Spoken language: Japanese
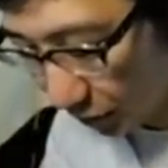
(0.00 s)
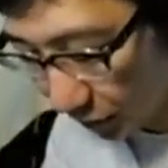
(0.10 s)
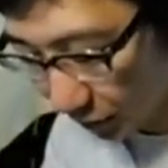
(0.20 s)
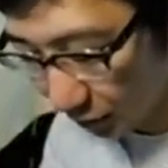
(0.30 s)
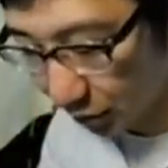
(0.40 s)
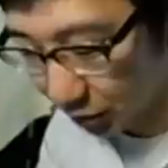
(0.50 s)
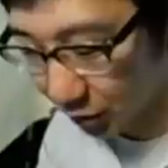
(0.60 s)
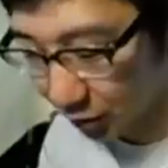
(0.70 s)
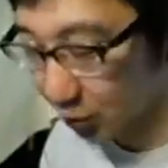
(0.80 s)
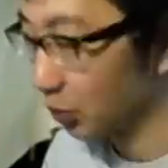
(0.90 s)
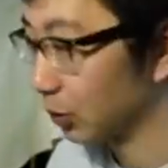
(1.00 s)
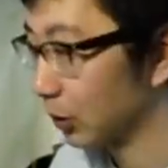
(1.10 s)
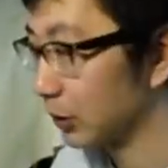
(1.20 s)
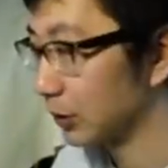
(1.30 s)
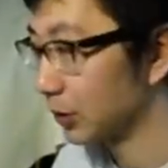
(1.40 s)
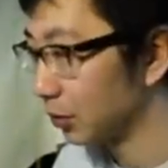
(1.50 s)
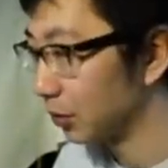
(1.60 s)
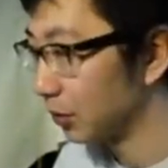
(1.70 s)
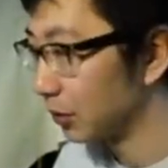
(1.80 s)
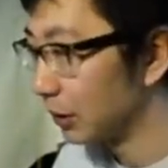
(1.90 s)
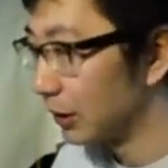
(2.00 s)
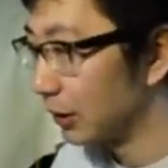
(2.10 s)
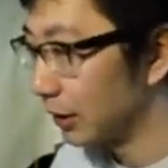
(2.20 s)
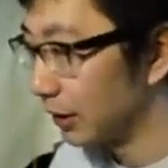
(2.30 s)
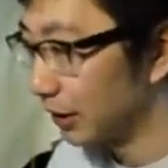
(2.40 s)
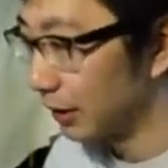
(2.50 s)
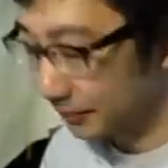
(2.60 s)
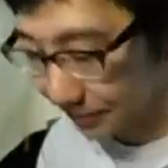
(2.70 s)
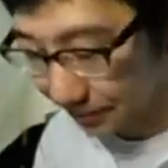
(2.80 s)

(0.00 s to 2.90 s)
家、リタジェとしての仕事なんですけど、えー、